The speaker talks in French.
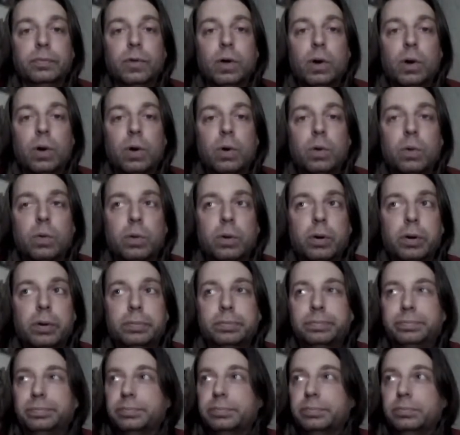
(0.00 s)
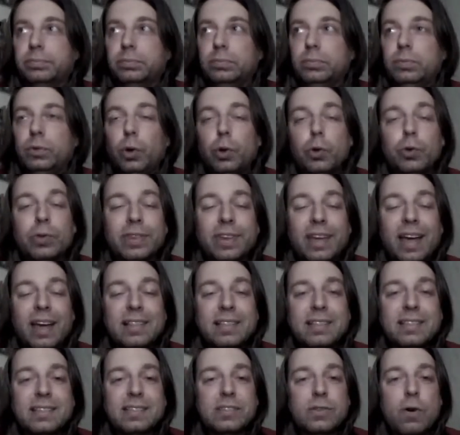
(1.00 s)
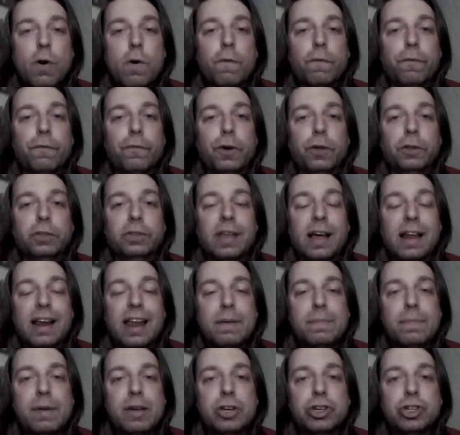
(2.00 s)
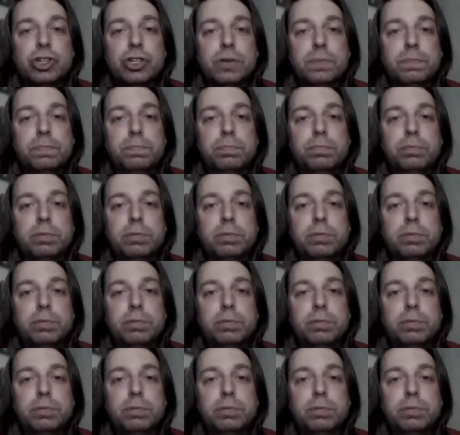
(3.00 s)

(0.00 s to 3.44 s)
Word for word: ont une tradition forte dans la magie,